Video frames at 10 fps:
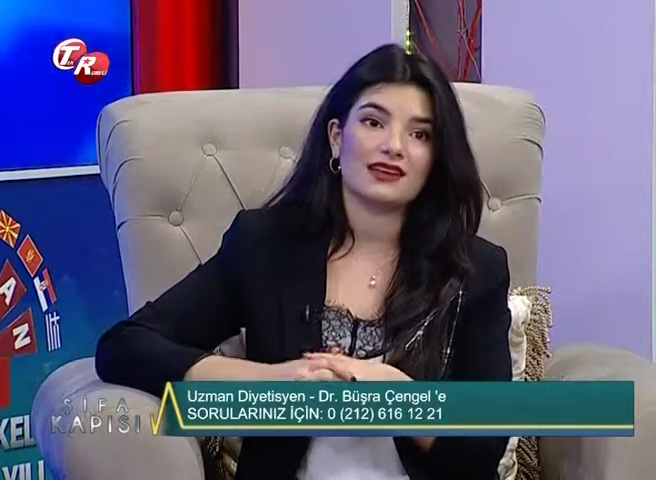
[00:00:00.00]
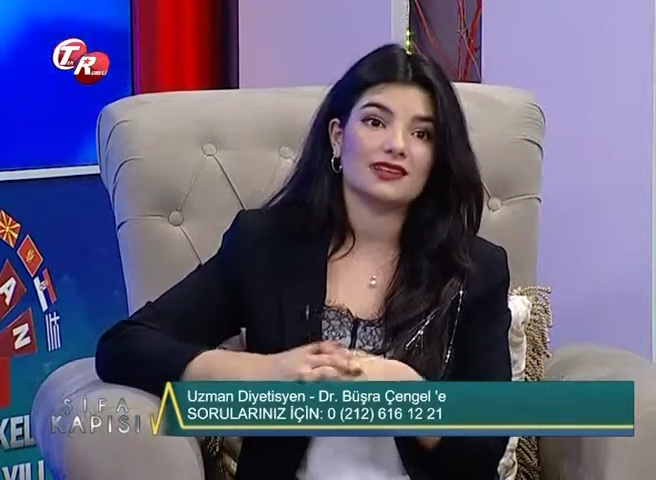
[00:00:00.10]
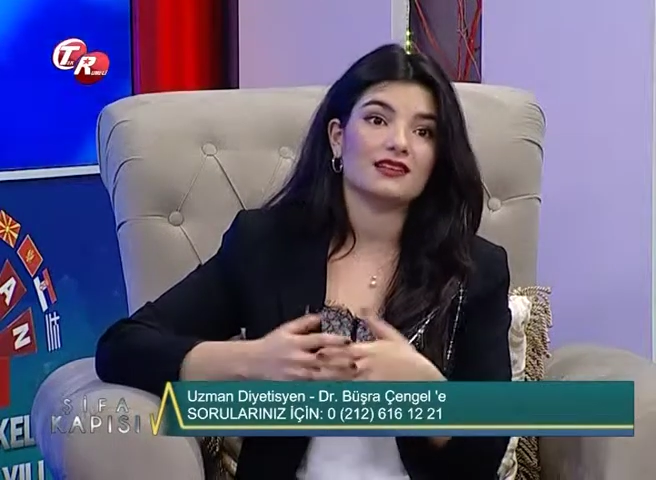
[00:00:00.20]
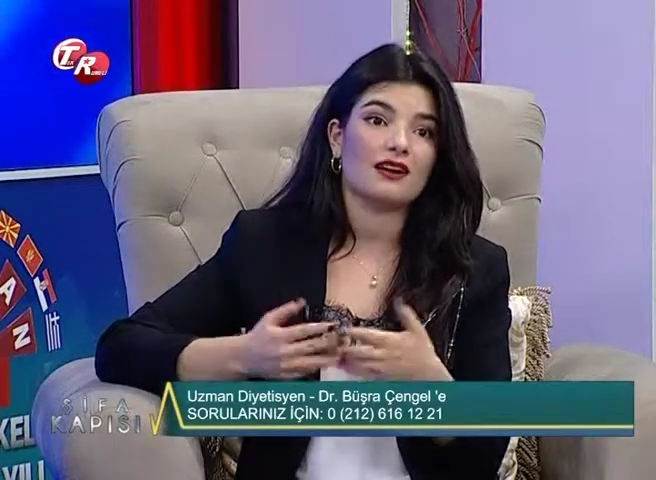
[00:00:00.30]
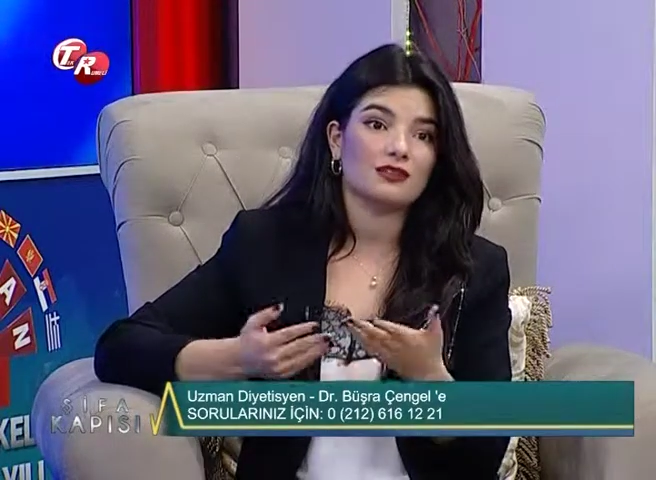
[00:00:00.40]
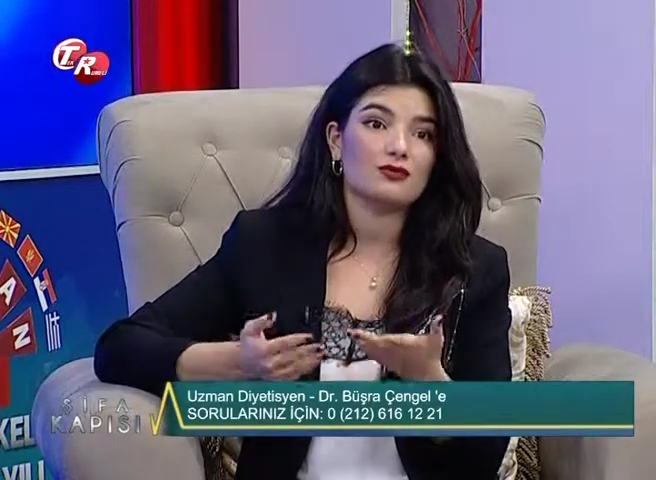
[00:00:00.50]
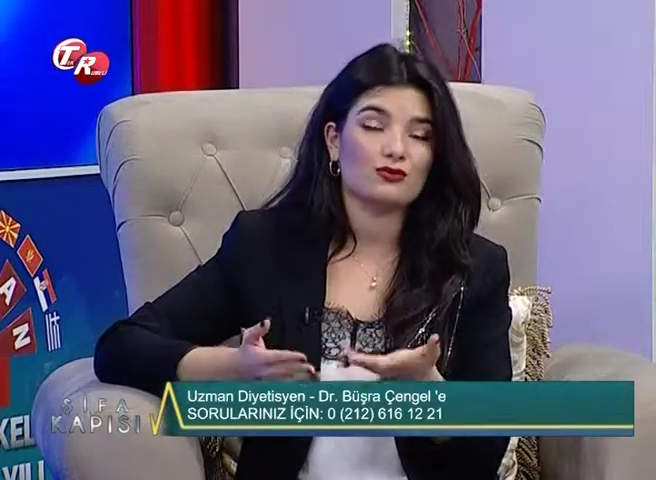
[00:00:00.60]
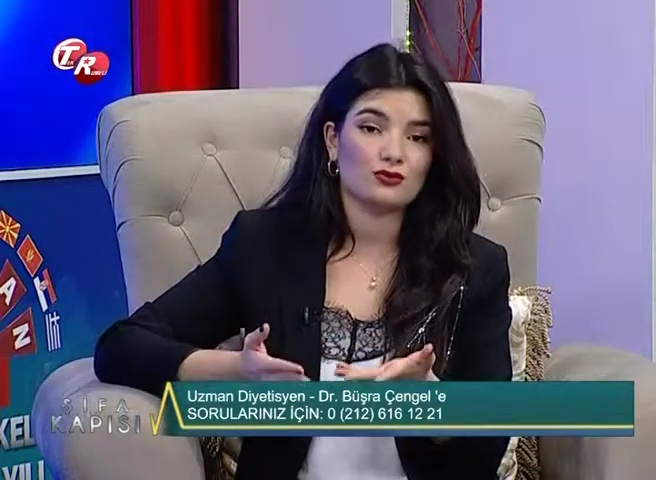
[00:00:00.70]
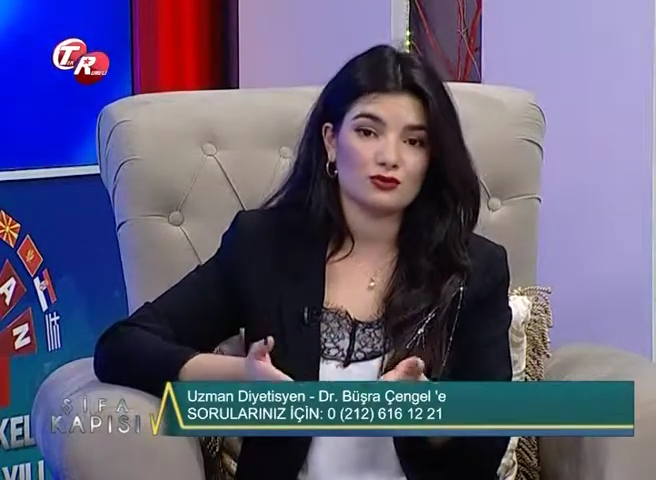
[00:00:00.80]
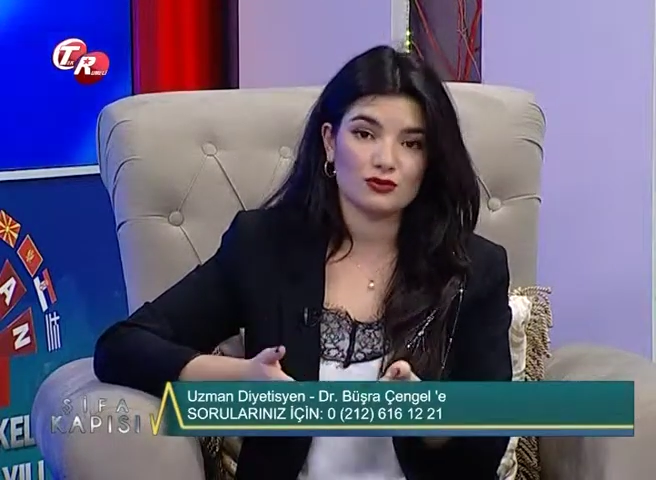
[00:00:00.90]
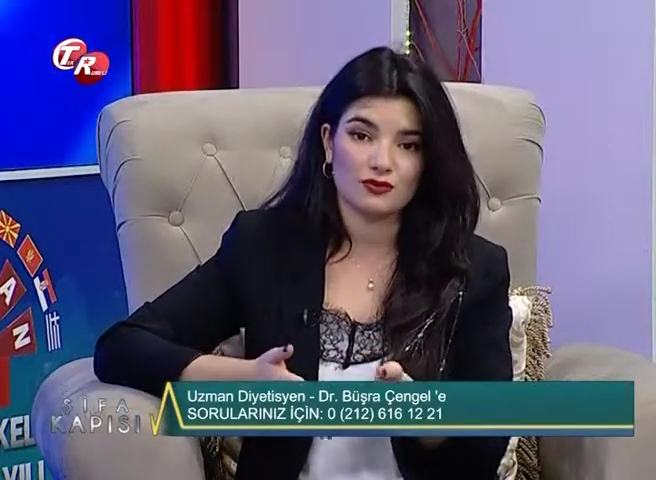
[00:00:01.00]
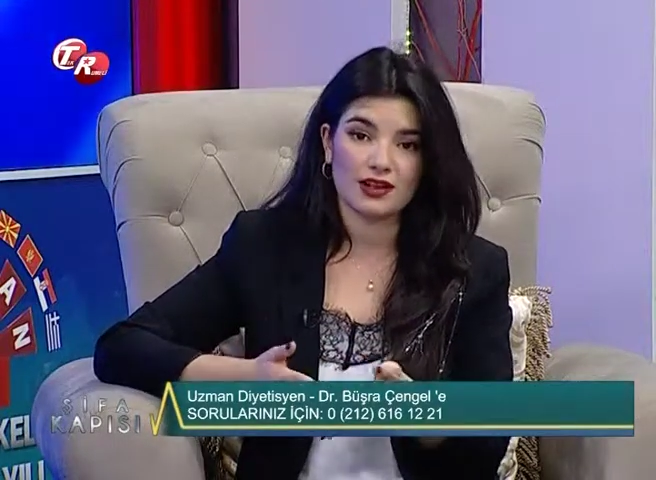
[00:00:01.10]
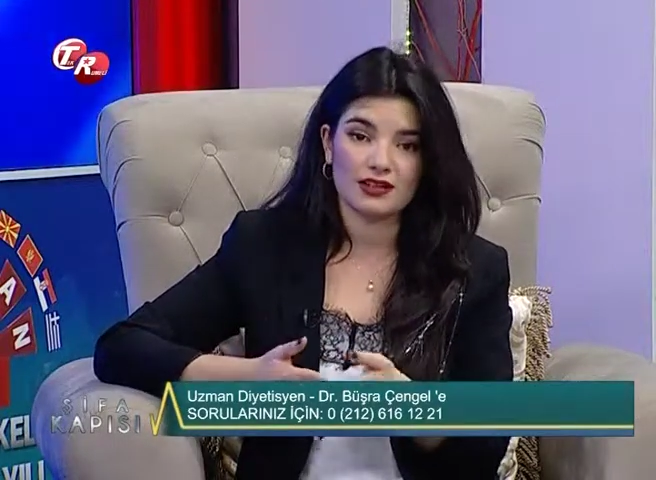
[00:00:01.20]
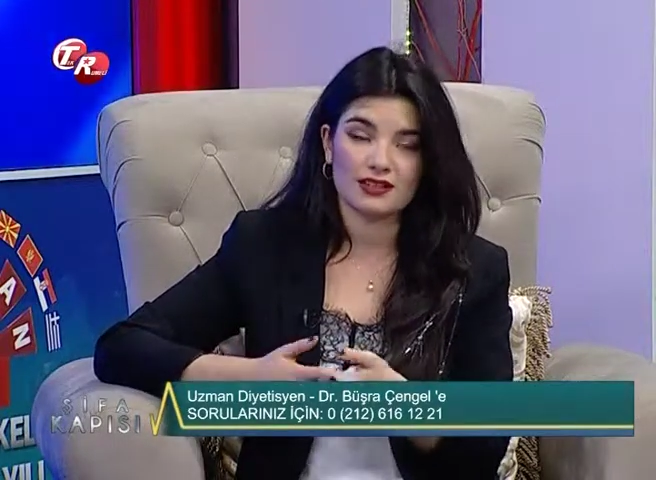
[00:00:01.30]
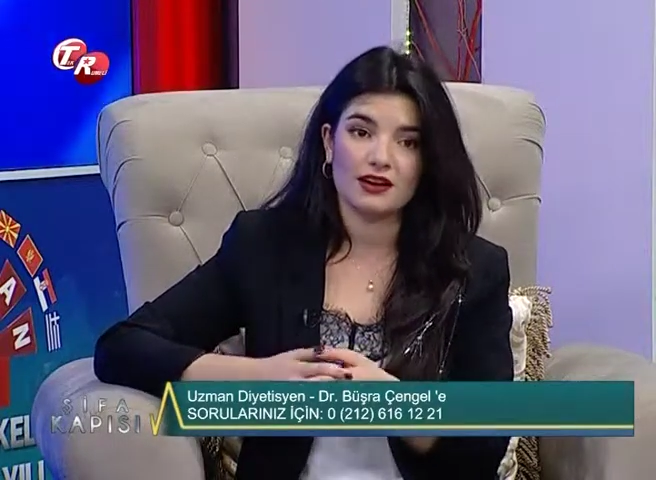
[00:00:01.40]
ki sağlık sorununuz
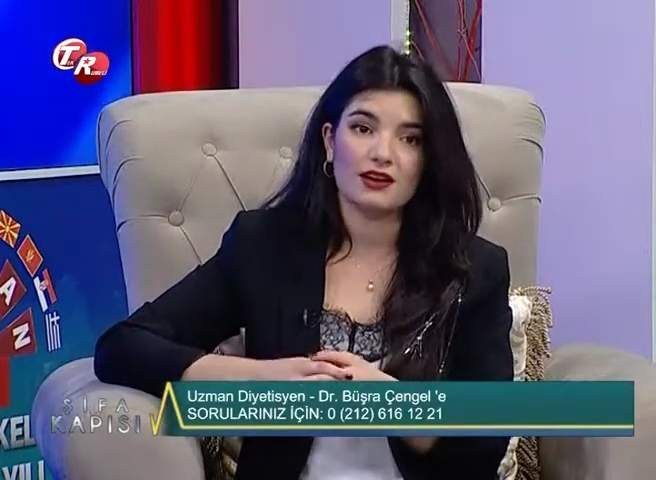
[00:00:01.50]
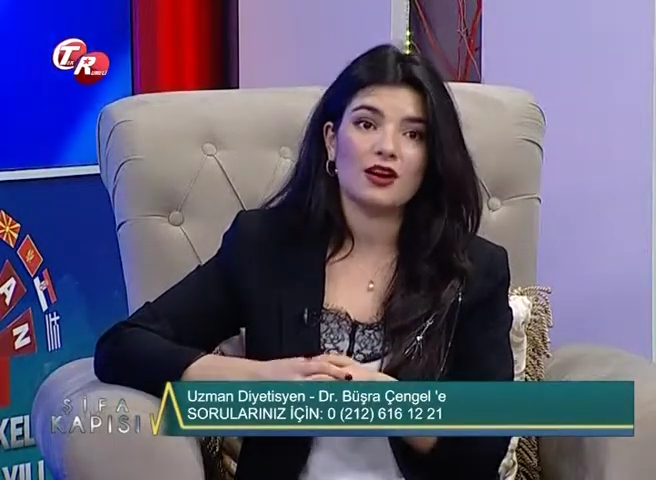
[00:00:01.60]
varsa,